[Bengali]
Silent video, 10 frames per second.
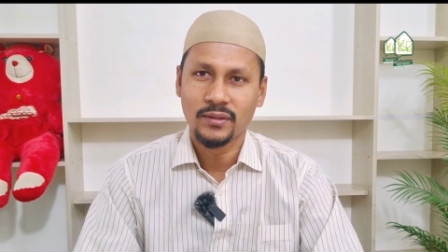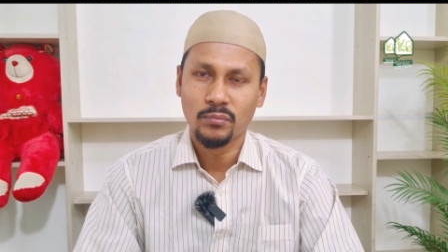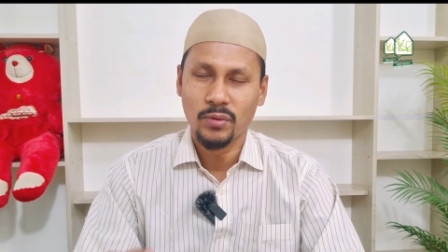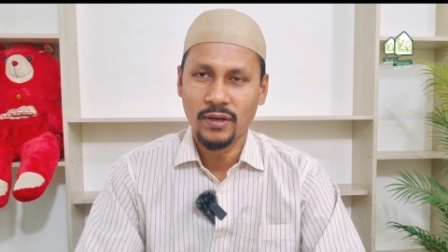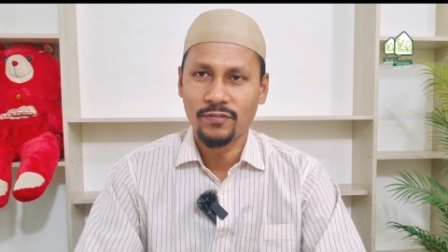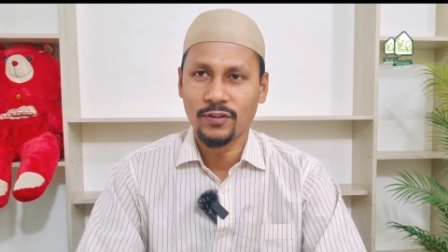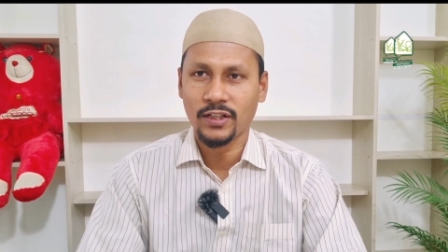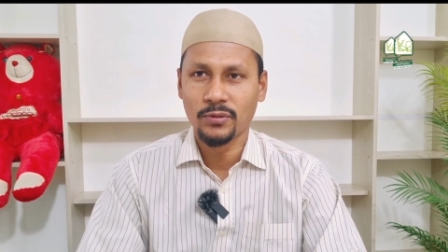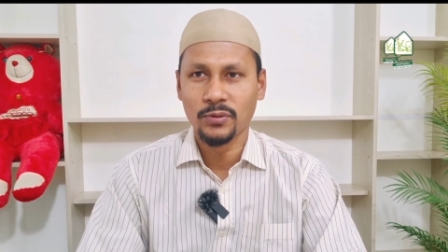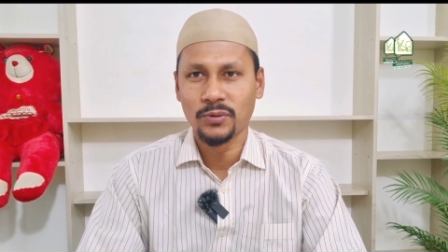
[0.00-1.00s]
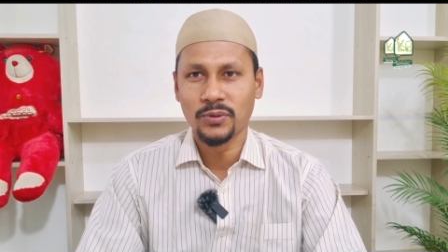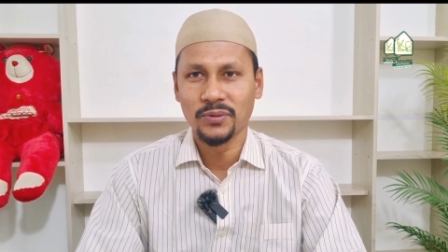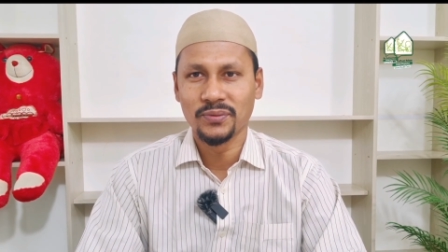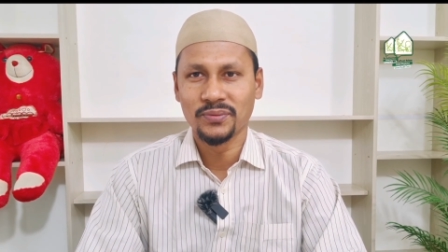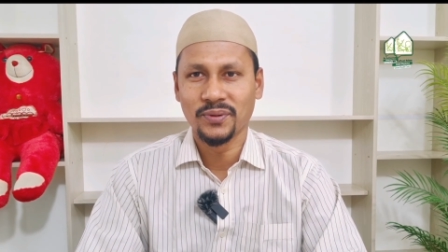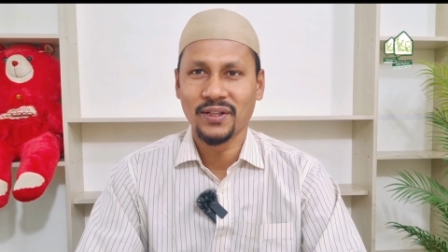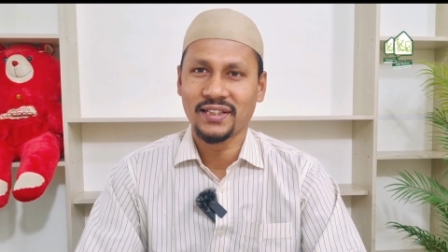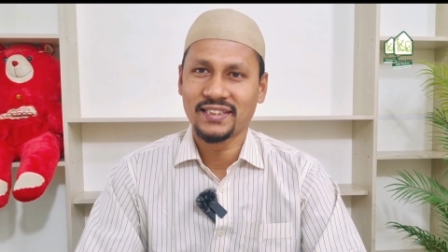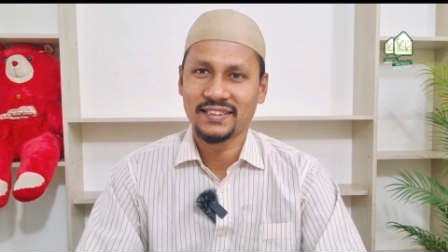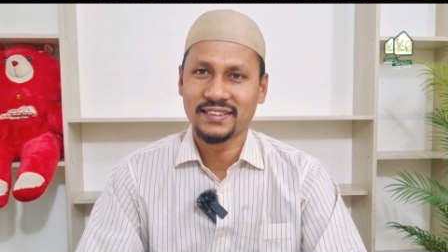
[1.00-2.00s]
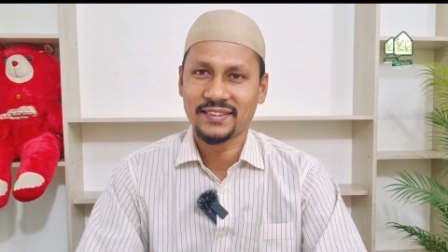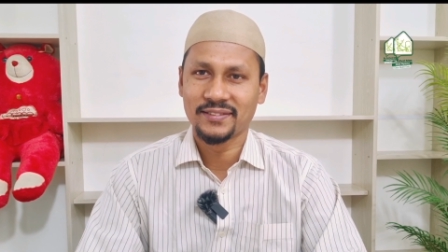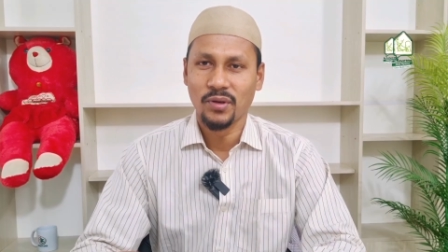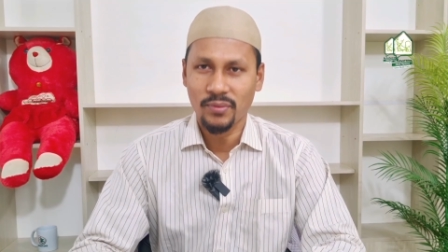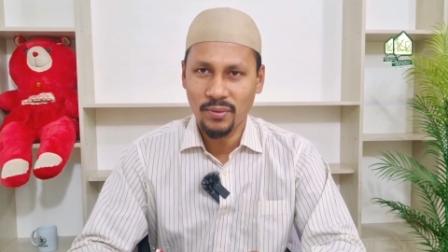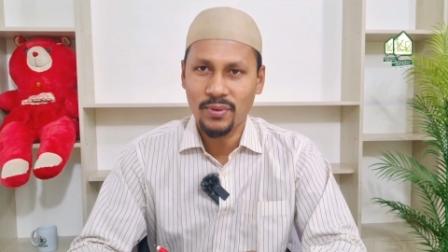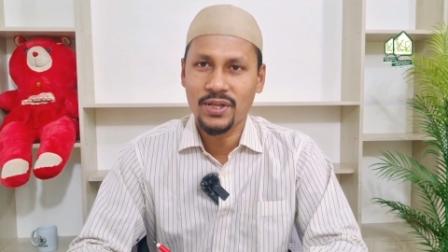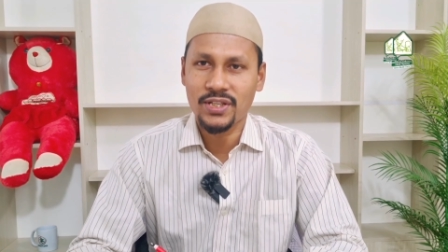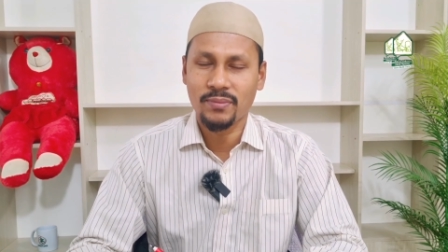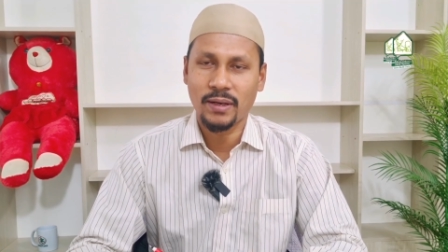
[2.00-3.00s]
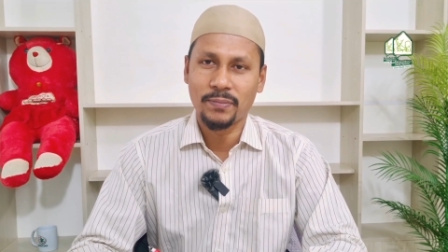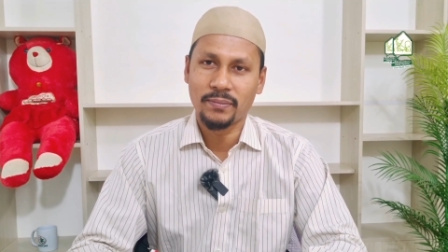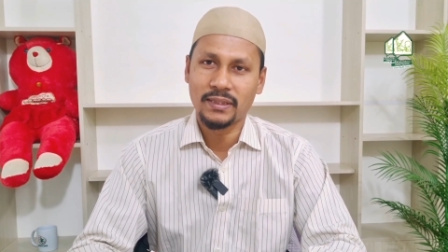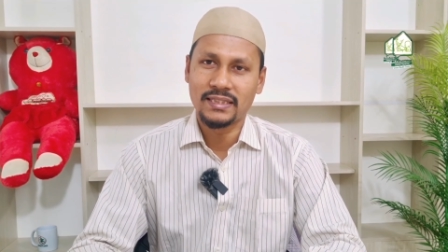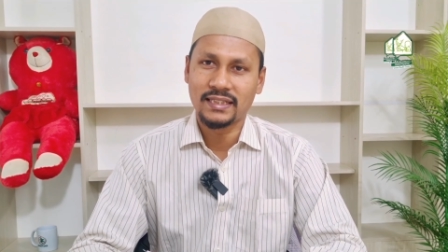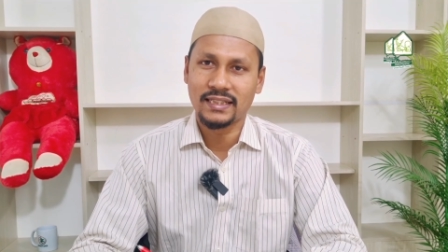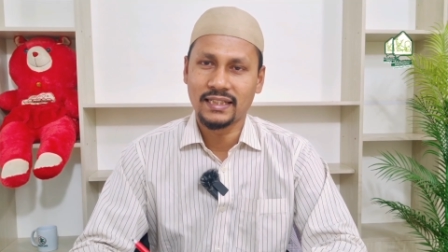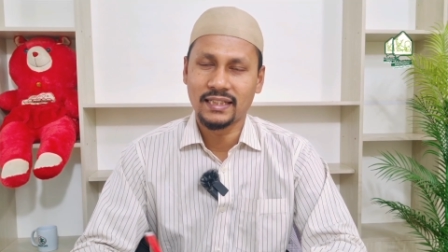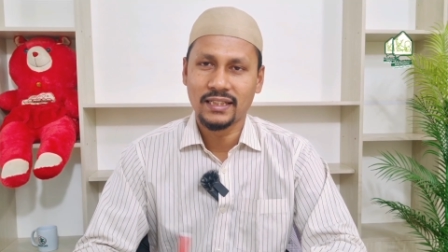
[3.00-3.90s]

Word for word: মোবাইল ফোনের গুরুত্ব অনেক অভিভাবক হিসেবে আপনার বাচ্চাকে